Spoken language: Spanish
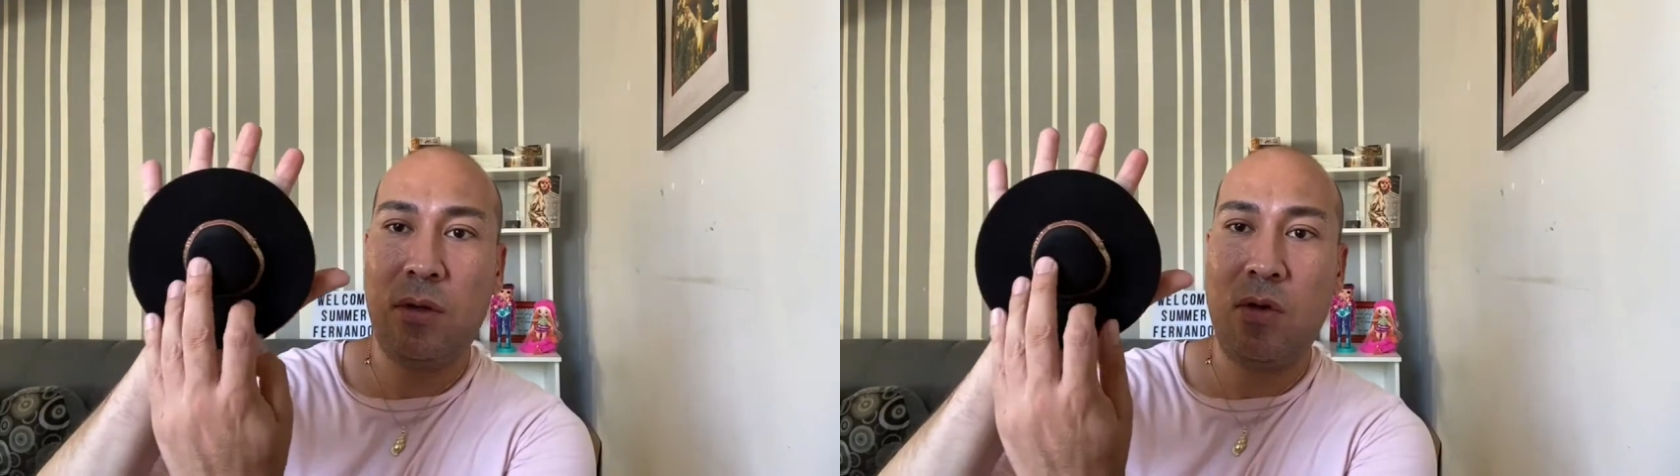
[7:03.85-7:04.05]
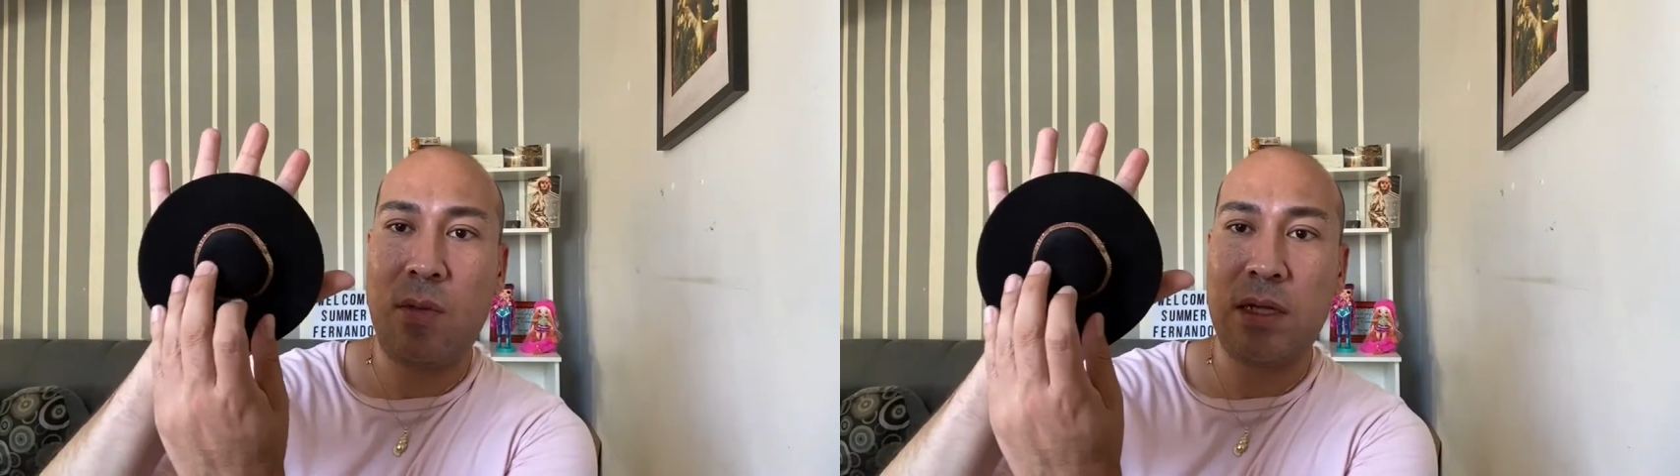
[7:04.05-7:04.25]

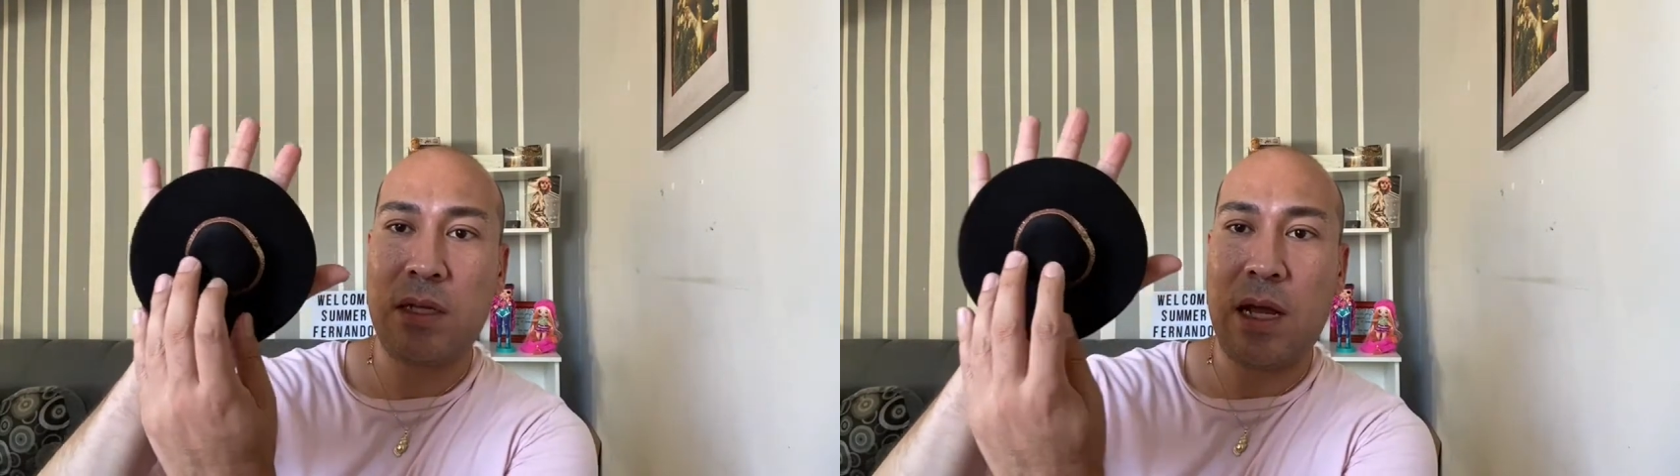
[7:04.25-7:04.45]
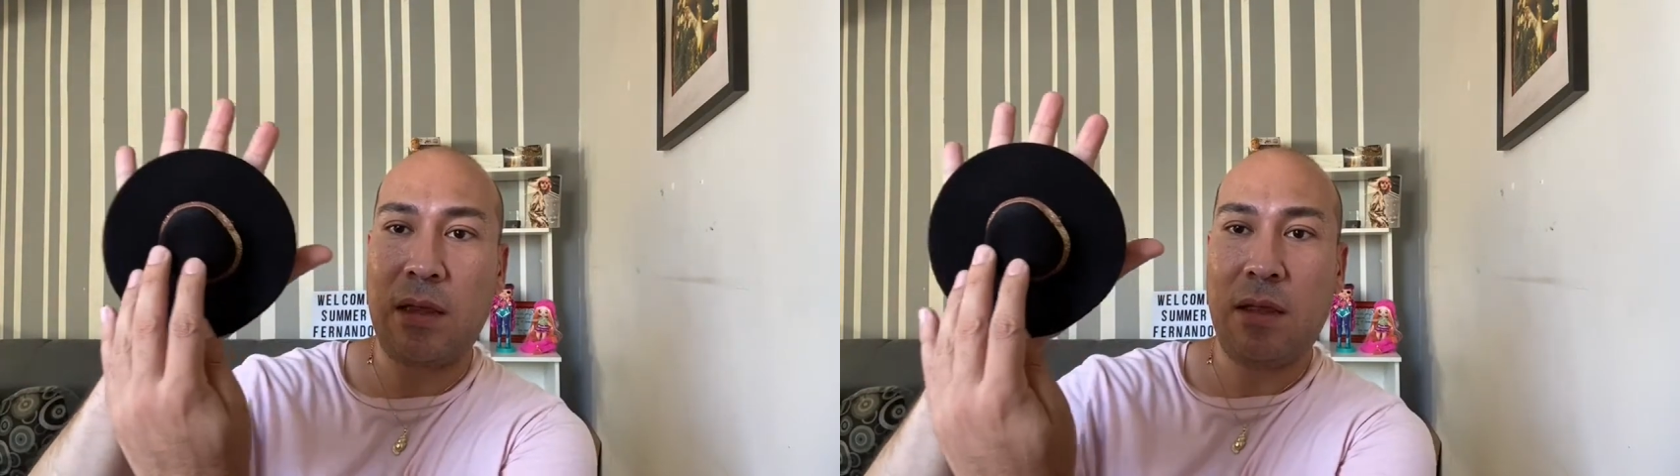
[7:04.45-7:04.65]
o más
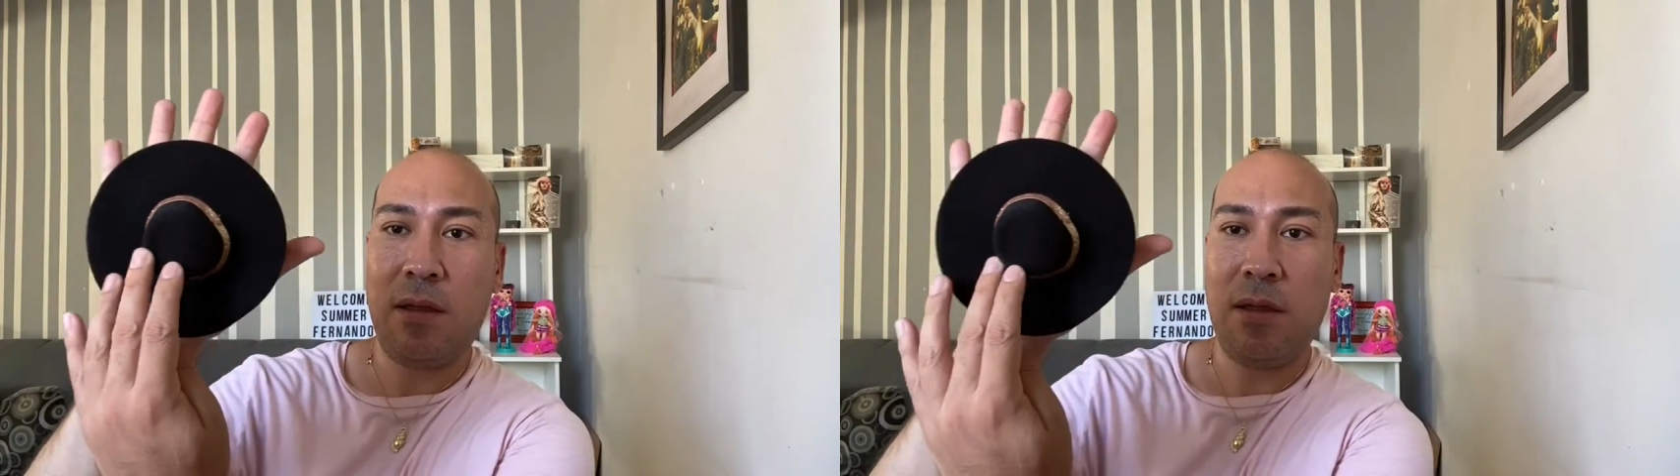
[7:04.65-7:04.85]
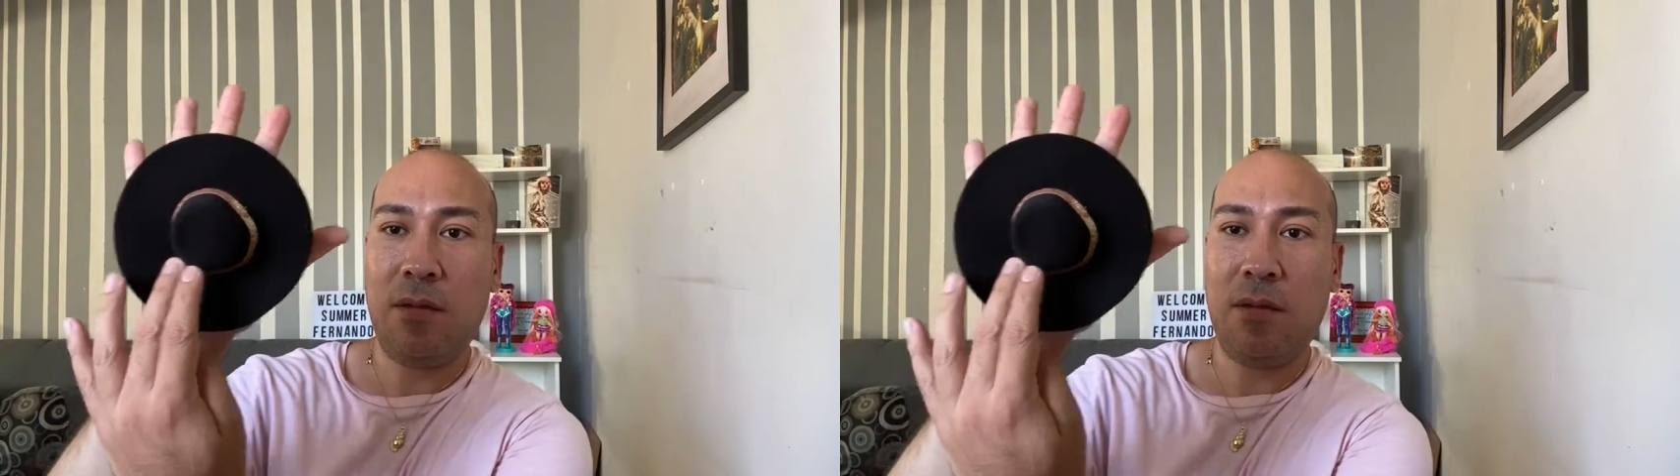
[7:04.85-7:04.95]
grande.